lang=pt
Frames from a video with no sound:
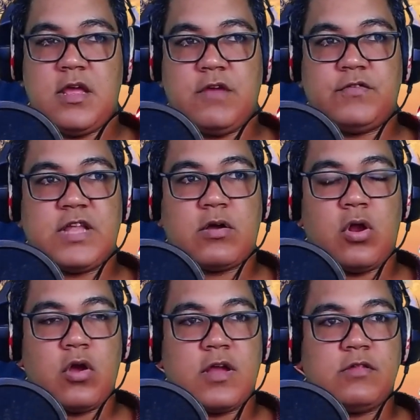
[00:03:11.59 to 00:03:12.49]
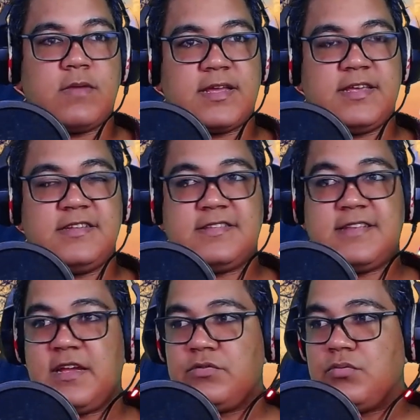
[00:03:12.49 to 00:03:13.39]
Eu vou estar tá colocando aqui,
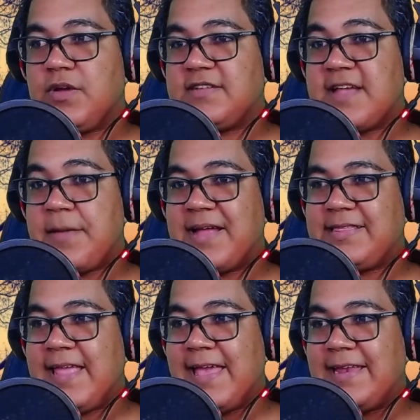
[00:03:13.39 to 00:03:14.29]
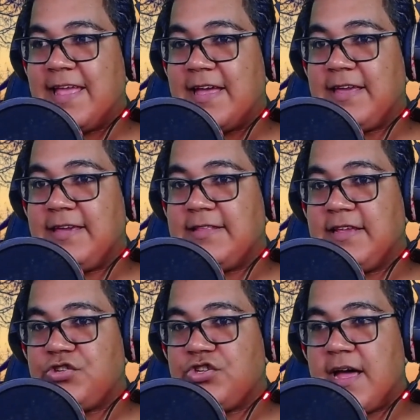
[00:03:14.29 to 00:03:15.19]
certo, essa matéria e
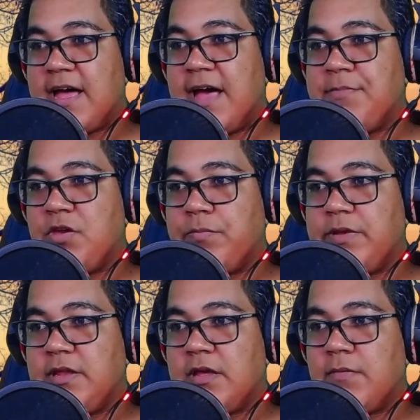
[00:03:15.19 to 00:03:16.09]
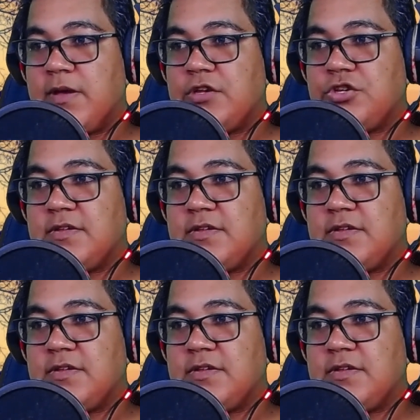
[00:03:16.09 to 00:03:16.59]
deixar a minha opinião a respeito